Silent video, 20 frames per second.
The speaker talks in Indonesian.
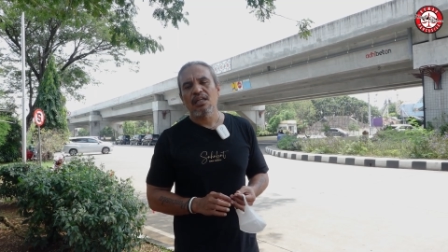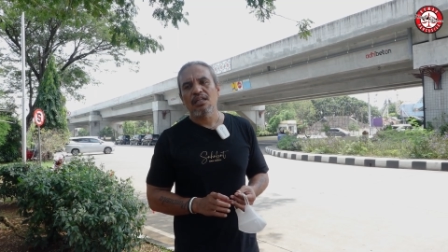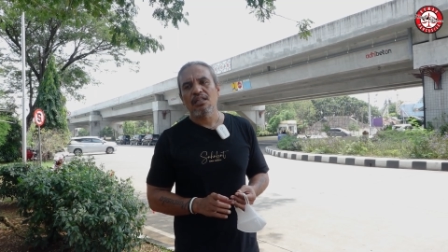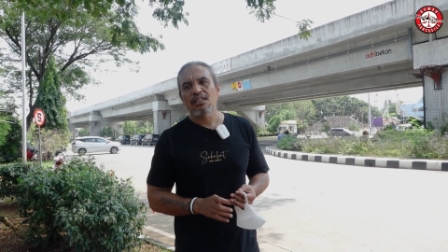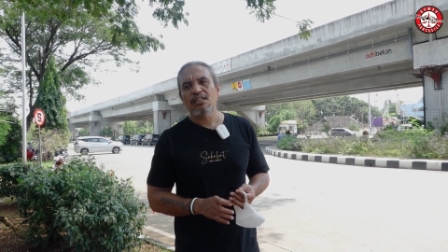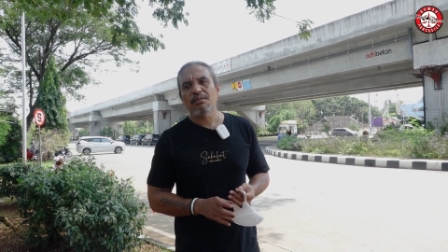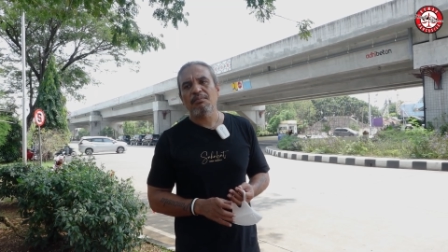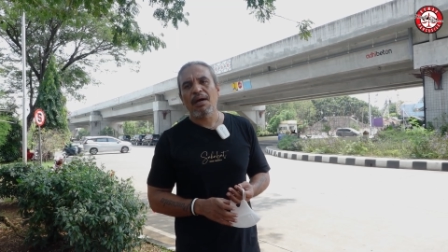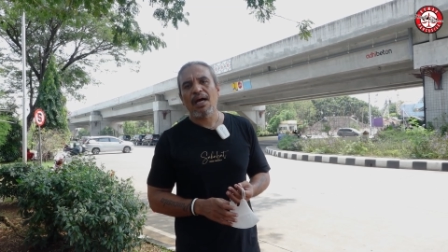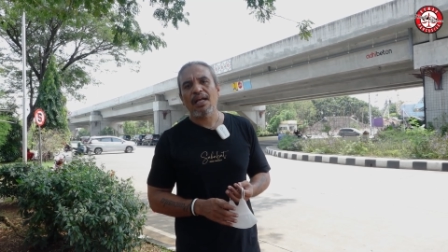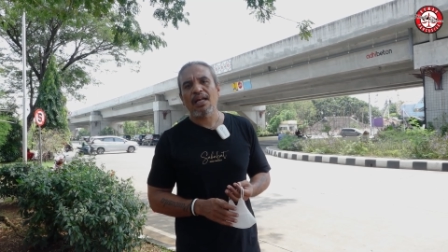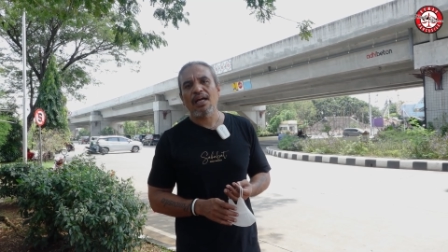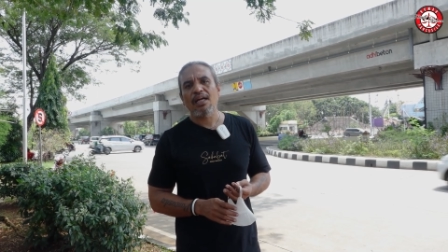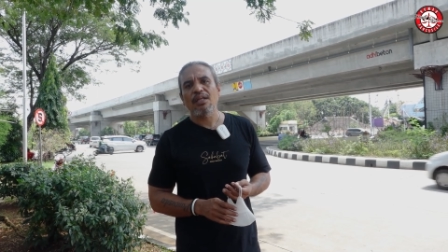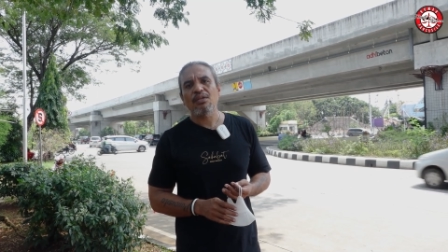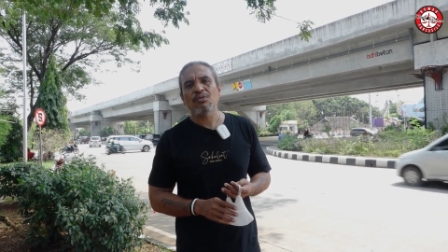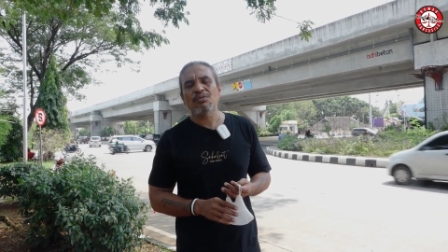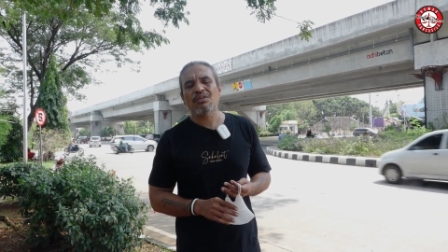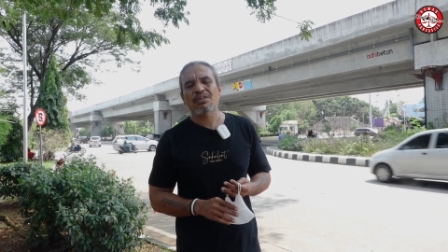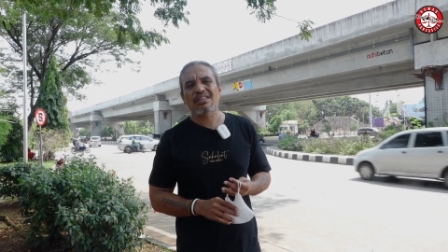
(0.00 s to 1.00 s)
di Semarang
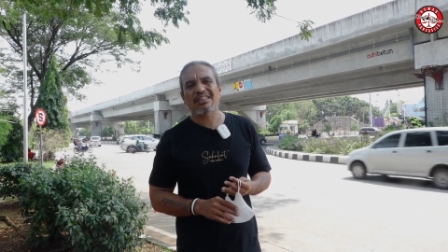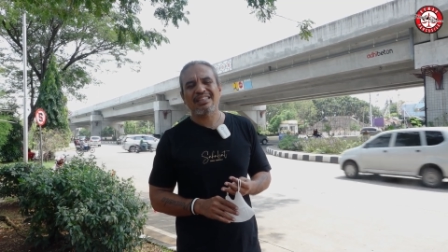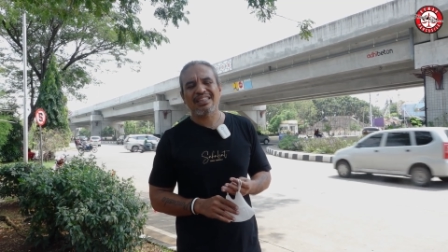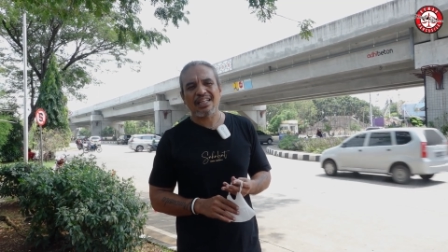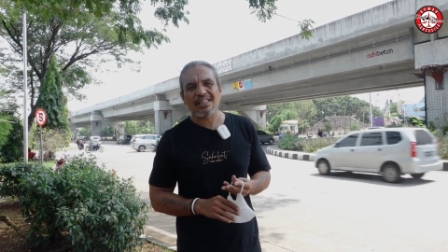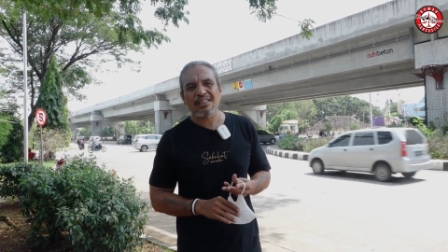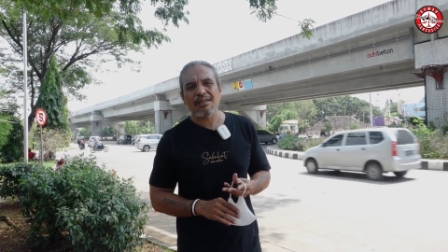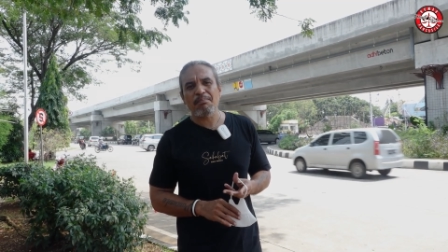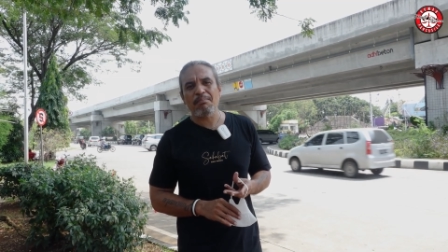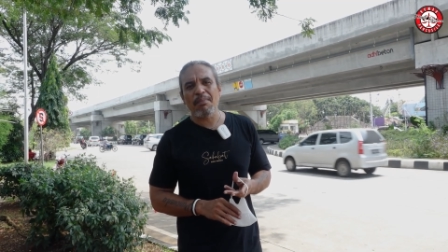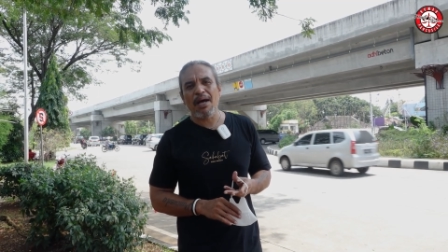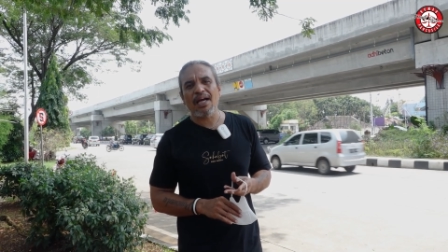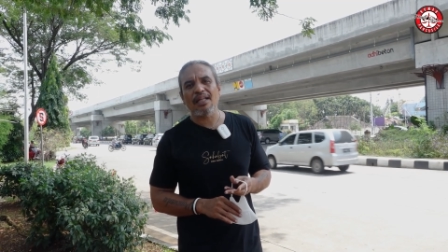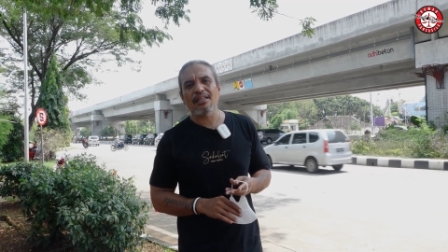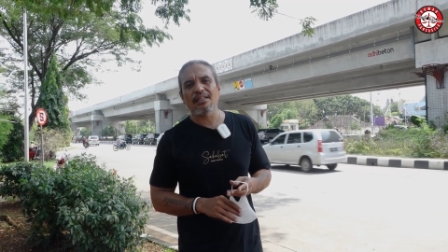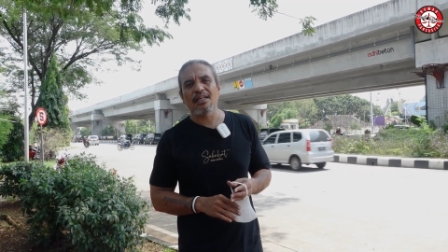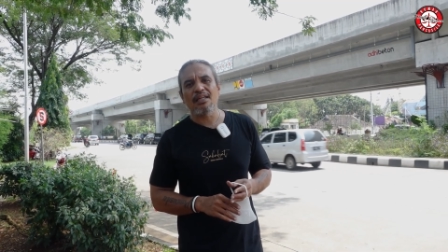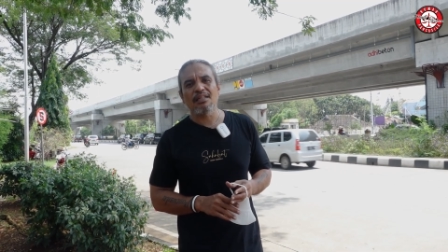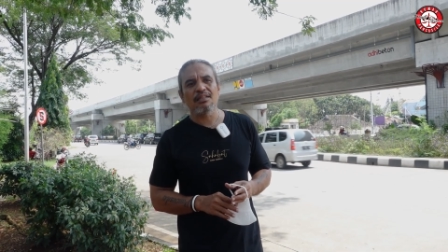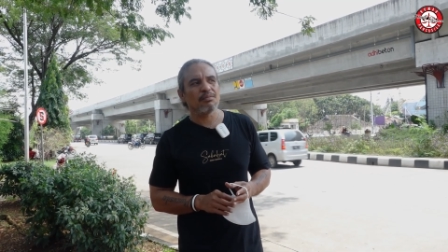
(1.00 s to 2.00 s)
itu tertib
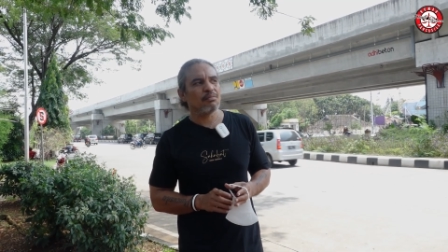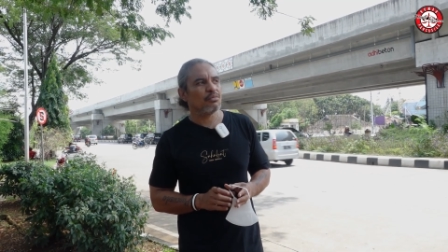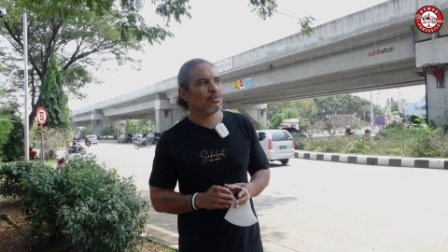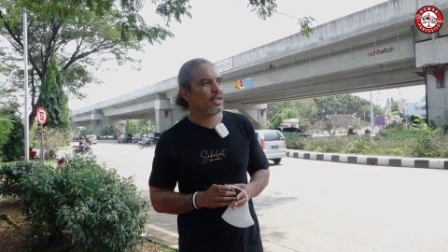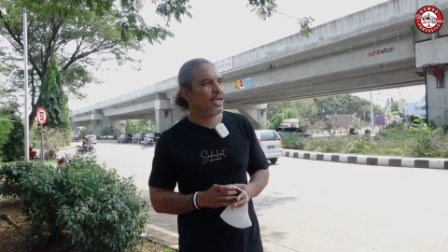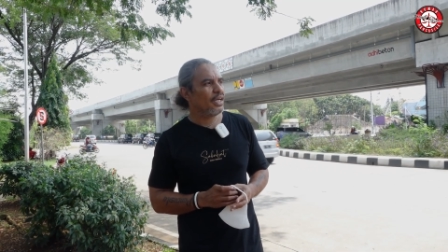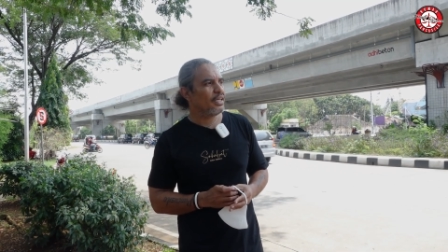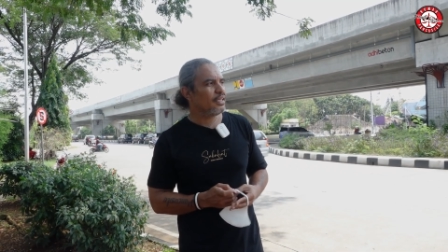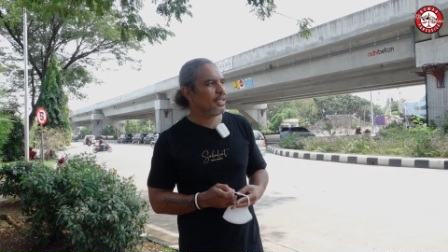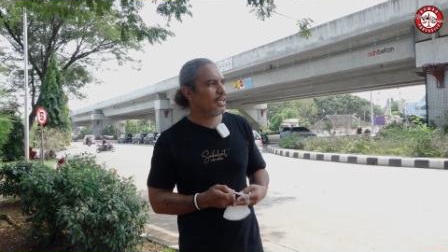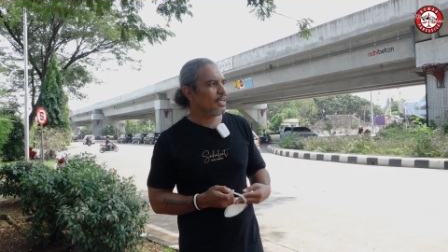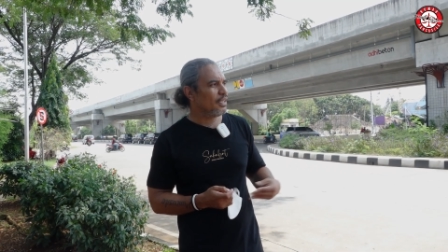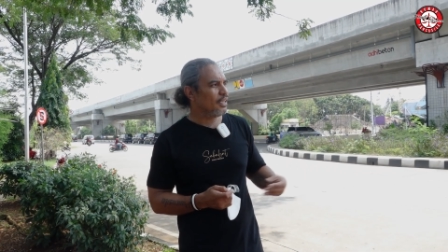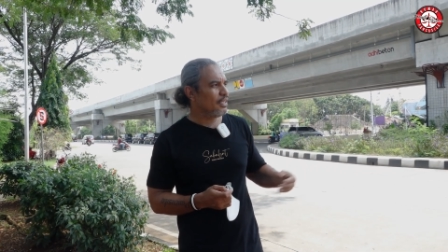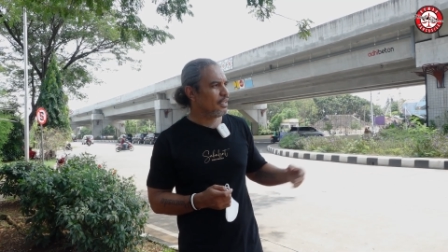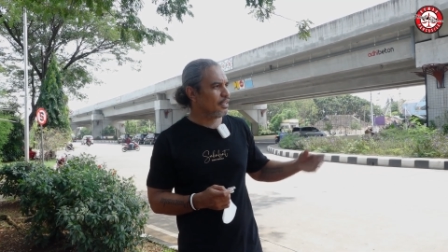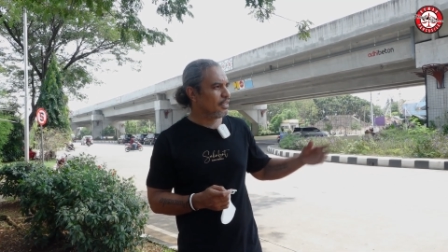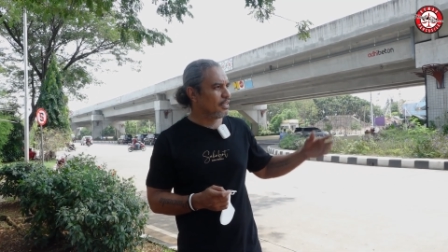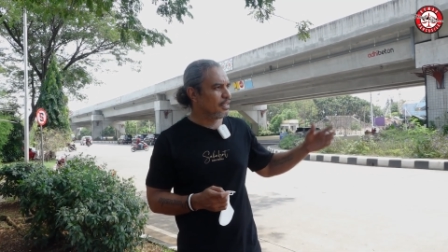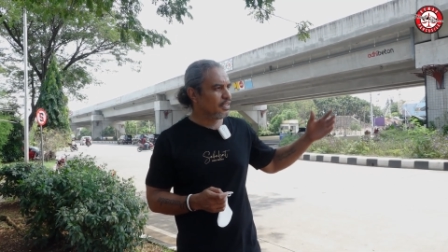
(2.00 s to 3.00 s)
banget ya mulai
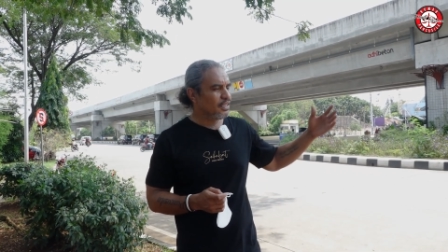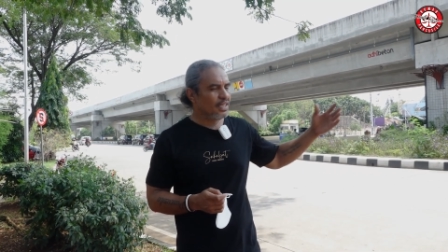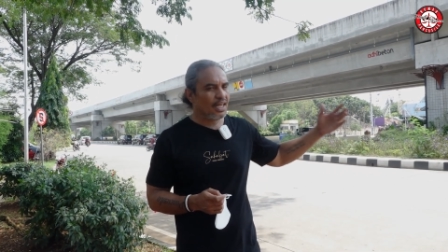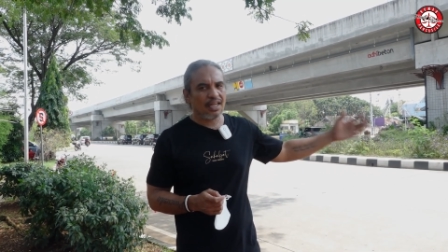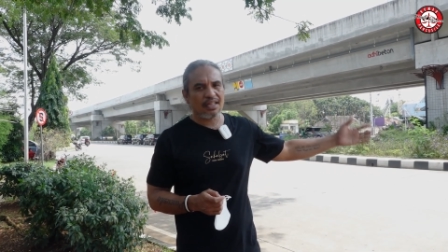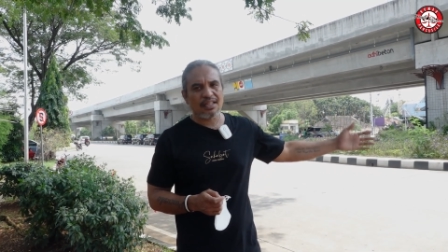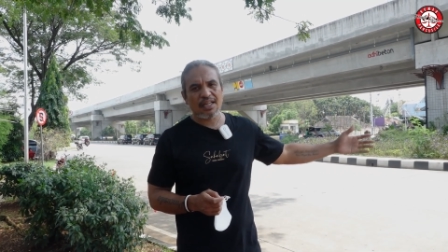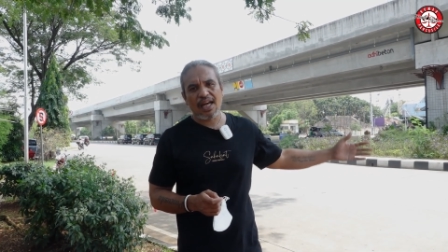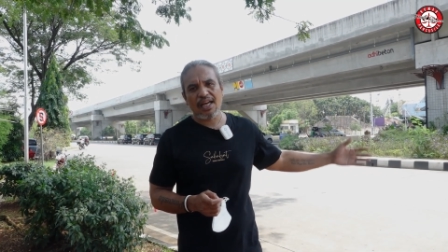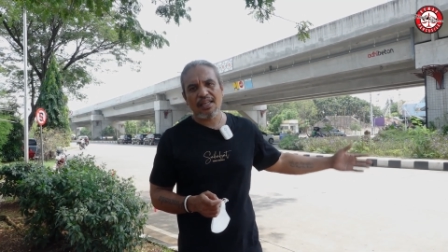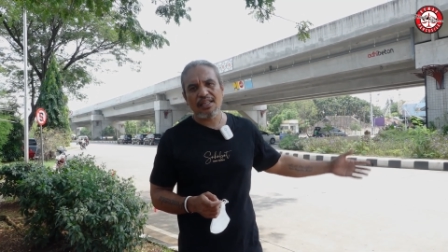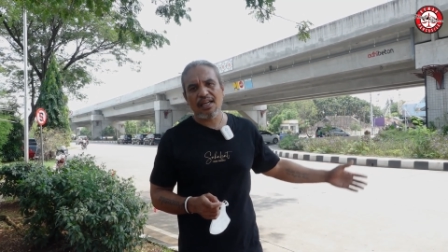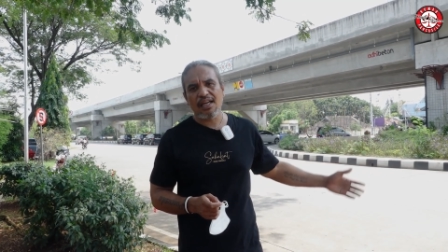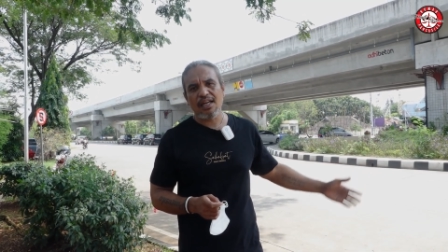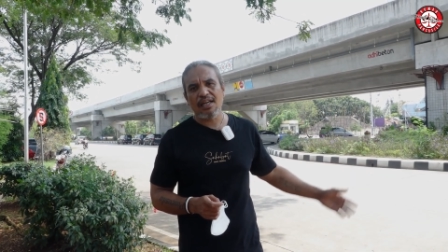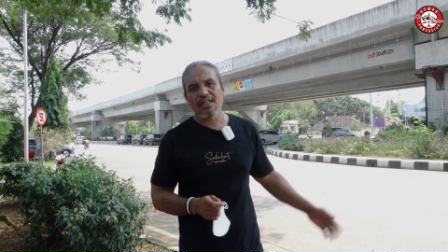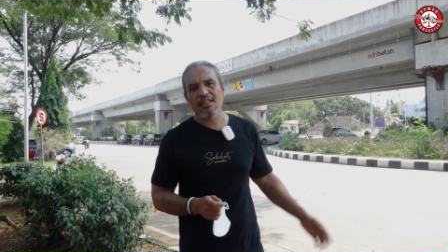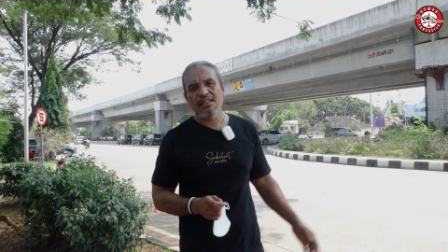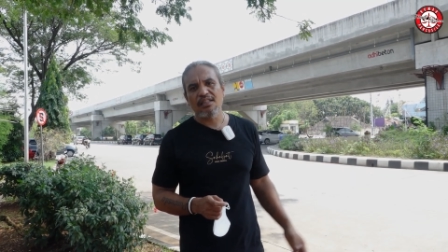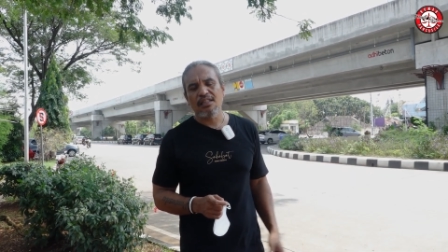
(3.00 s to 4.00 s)
dari di jalan
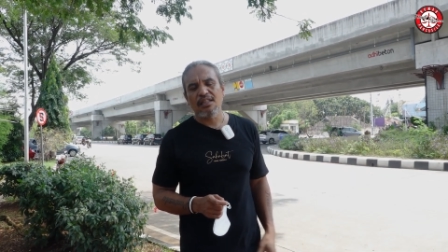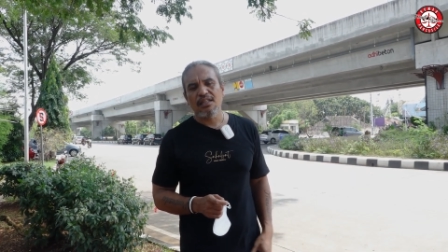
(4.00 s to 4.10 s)
raya